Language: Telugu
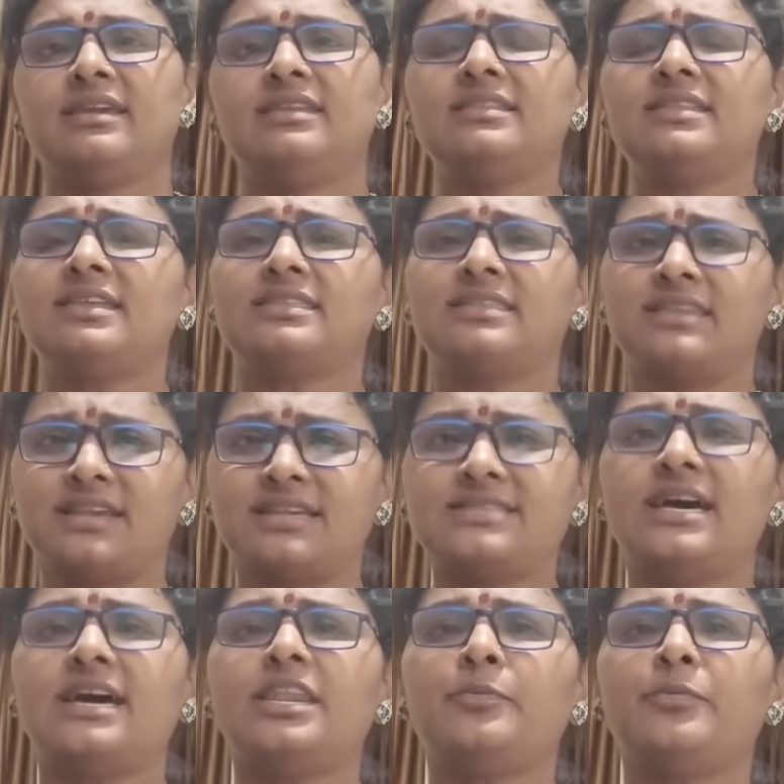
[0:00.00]
ఇంత
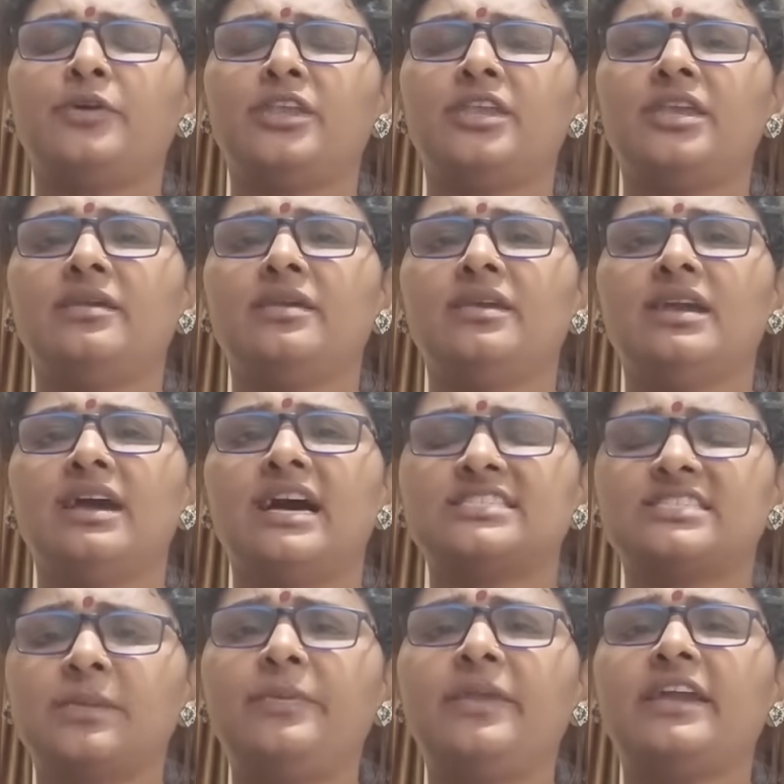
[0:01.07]
దిగజారిపోయి
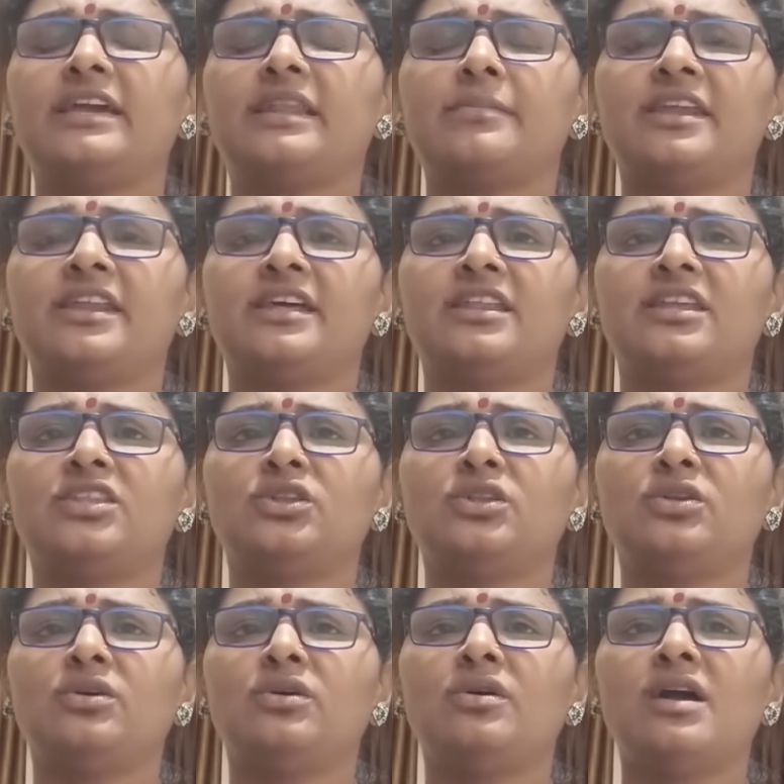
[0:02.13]
అసభ్యకరమైన
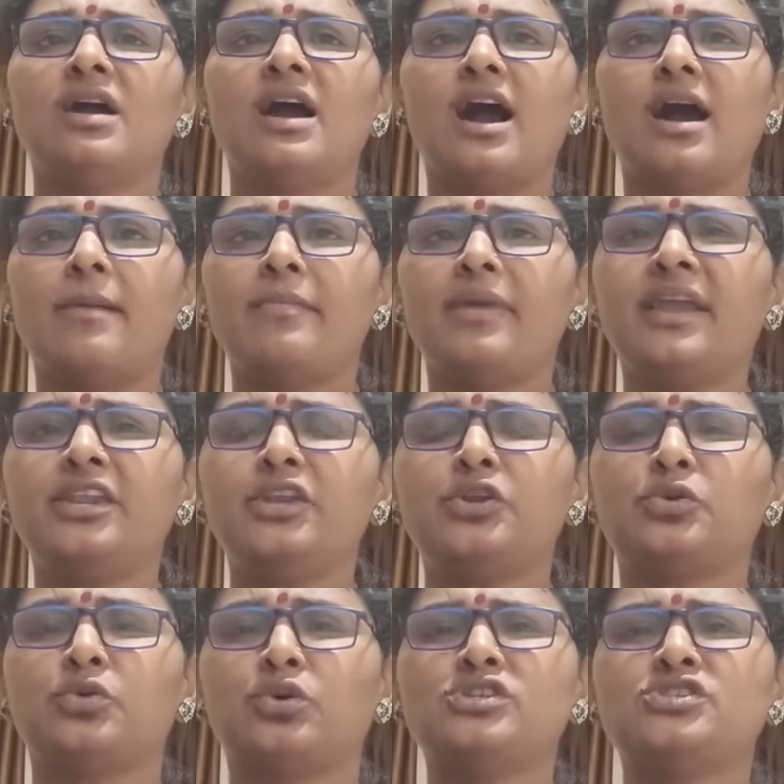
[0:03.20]
రీతిలో ఆ అమ్మాయిని
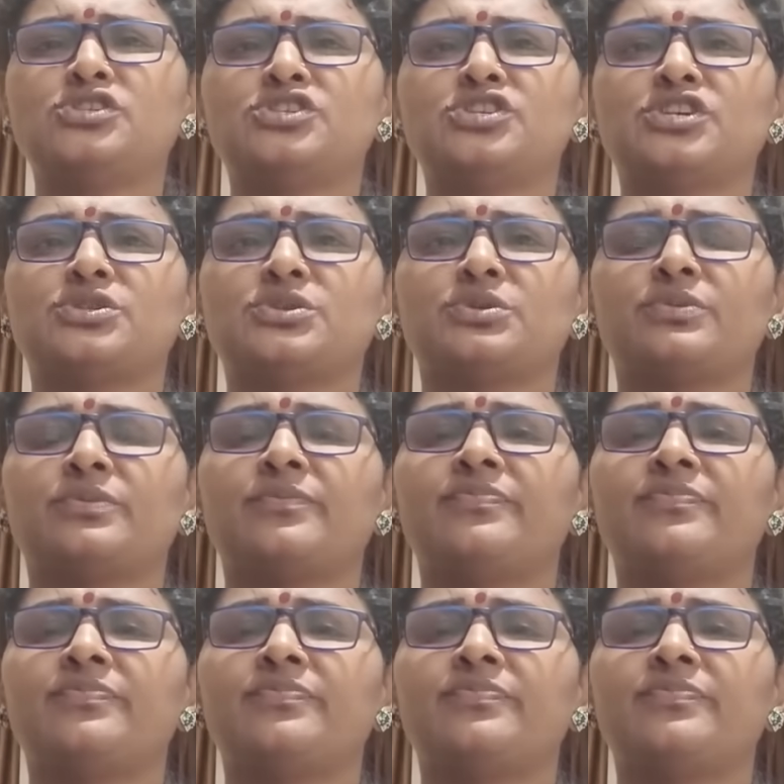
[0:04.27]
ట్రోల్స్ చేస్తూ